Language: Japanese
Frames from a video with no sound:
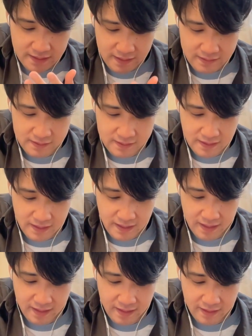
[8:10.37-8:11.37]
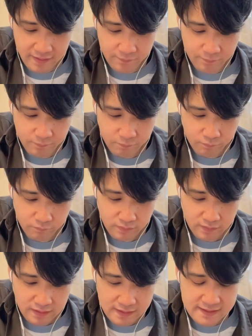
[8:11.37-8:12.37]
ん、
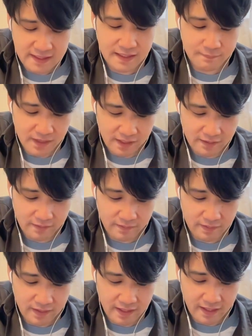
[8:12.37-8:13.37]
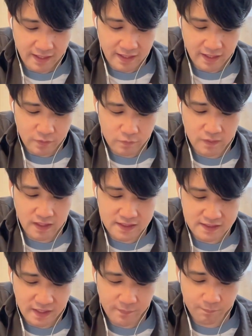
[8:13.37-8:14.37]
えー、イザナミ、えー、ルカ
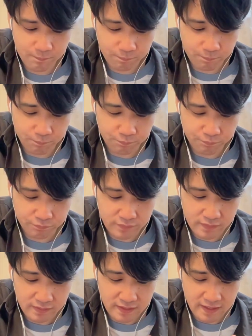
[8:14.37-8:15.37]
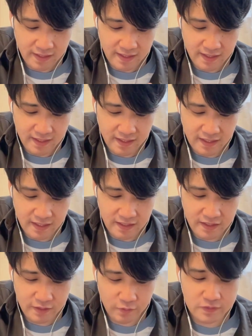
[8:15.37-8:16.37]
ちゃん、
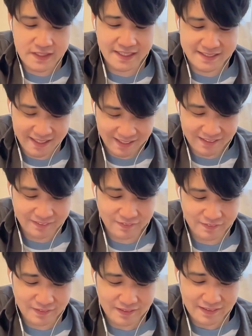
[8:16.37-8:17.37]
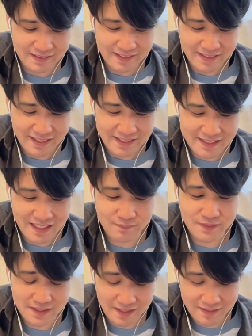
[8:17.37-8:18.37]
えー、ロシェちゃん、
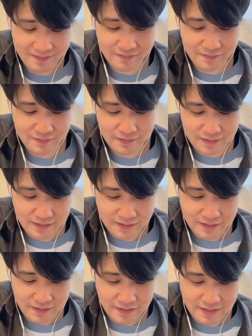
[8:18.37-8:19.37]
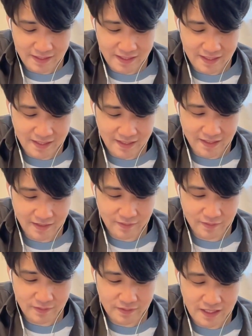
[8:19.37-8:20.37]
イザナミちゃん、
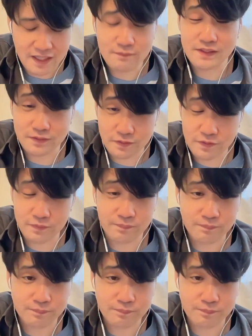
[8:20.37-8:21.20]
えー、ヘルメスくん、